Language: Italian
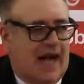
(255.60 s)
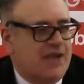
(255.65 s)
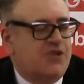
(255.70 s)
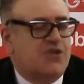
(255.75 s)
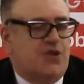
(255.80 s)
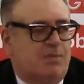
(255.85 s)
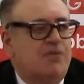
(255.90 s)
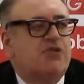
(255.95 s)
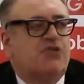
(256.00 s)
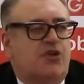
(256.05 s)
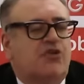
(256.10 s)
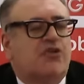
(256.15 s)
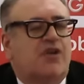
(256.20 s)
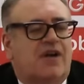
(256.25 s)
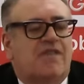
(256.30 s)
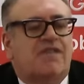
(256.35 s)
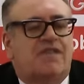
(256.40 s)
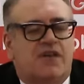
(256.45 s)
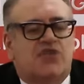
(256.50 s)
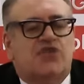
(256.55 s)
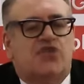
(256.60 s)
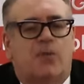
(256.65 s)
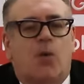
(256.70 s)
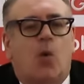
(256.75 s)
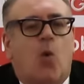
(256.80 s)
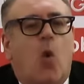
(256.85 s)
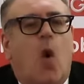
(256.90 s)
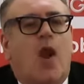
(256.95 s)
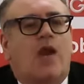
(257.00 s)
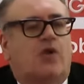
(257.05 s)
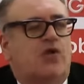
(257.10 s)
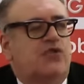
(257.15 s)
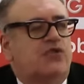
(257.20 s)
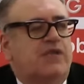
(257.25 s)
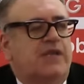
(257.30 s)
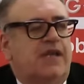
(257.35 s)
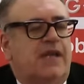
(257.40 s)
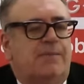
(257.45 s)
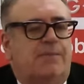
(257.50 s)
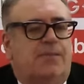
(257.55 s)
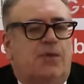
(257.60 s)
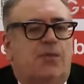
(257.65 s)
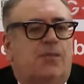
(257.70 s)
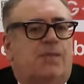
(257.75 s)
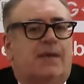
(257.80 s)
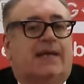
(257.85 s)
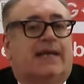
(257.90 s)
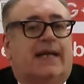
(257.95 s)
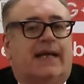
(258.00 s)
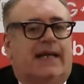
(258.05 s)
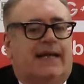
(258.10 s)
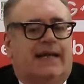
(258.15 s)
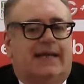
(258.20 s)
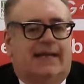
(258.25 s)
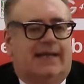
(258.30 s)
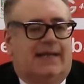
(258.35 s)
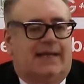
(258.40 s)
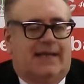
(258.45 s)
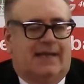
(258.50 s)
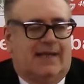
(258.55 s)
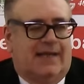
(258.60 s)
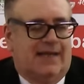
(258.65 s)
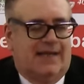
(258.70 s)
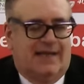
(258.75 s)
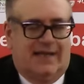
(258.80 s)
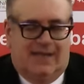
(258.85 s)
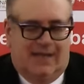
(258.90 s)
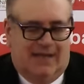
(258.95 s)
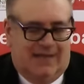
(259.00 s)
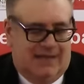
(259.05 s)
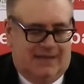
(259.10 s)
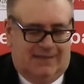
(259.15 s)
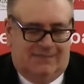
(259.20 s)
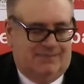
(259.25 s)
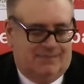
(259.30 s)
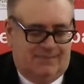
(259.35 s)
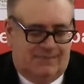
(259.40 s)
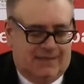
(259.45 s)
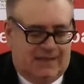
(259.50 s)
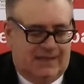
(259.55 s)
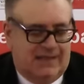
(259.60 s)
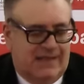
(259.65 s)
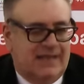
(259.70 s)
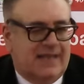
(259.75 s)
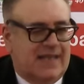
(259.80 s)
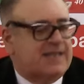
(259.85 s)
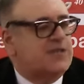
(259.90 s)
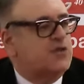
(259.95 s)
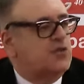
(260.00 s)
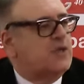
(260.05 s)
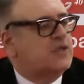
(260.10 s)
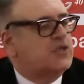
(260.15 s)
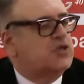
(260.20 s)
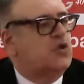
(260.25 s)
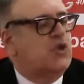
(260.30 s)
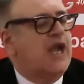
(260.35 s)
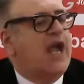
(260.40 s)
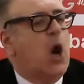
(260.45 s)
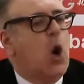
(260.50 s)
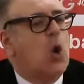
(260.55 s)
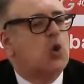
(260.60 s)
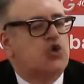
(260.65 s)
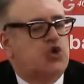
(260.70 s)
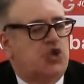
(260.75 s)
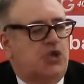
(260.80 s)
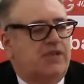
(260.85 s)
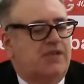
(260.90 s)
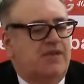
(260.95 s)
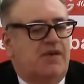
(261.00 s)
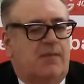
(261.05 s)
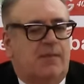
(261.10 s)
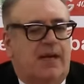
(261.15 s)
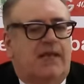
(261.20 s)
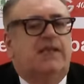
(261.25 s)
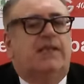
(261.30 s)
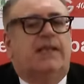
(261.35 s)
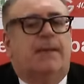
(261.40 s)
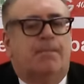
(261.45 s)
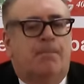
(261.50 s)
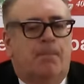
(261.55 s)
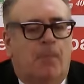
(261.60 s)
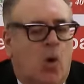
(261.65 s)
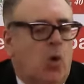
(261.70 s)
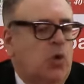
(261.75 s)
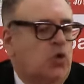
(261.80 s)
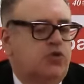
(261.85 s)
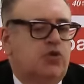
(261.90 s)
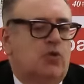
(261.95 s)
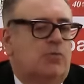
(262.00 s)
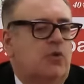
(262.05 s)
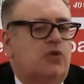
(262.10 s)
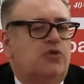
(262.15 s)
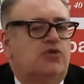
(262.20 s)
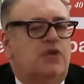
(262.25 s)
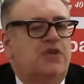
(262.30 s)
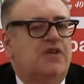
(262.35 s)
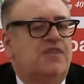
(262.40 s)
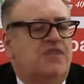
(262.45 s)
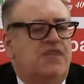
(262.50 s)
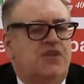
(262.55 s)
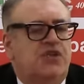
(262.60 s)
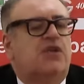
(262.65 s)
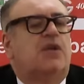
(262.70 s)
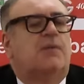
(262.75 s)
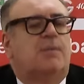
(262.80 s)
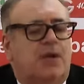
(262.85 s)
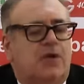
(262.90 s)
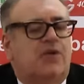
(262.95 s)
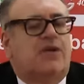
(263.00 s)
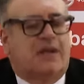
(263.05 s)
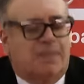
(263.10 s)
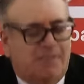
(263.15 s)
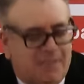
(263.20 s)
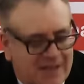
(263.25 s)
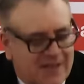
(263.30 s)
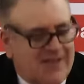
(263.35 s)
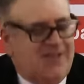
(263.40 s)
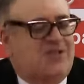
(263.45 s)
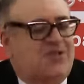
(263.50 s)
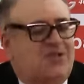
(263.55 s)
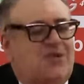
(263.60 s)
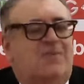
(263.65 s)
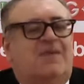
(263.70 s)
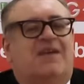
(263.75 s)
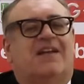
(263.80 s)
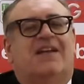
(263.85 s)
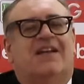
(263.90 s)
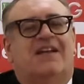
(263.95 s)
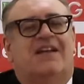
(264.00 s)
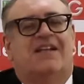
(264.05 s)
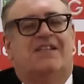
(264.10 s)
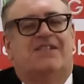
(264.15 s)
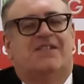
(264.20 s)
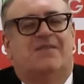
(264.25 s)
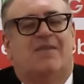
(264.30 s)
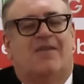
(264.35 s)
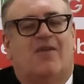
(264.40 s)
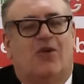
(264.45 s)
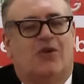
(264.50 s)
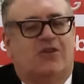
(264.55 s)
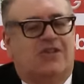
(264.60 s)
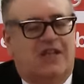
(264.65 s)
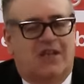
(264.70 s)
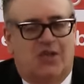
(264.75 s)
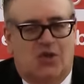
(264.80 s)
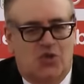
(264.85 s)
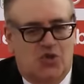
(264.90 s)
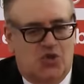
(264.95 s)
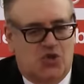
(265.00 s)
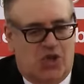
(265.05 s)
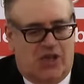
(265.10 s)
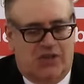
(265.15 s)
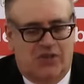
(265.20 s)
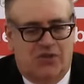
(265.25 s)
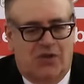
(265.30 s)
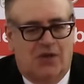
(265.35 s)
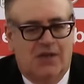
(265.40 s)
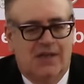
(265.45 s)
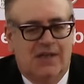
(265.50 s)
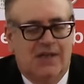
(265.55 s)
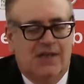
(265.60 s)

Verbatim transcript: c'è bisogno che facciamo qualcosina in più perché eh, la situazione è oggettivamente molto molto difficile, però ribadisco per l'ennesima volta il concetto,